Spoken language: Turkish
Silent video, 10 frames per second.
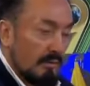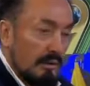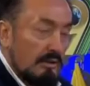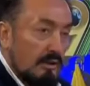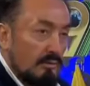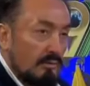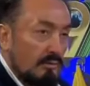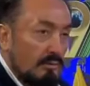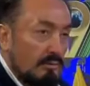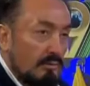gece
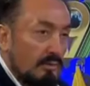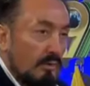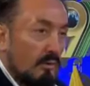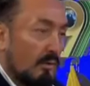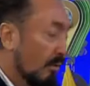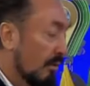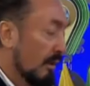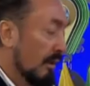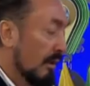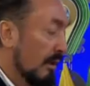gündüz
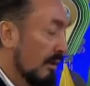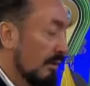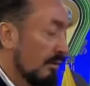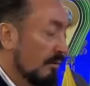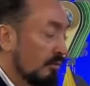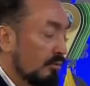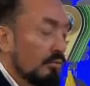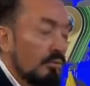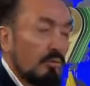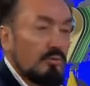onlara
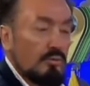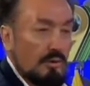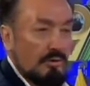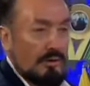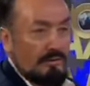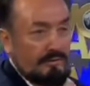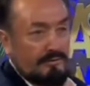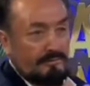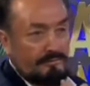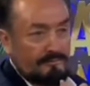sunulmuş olacaktır.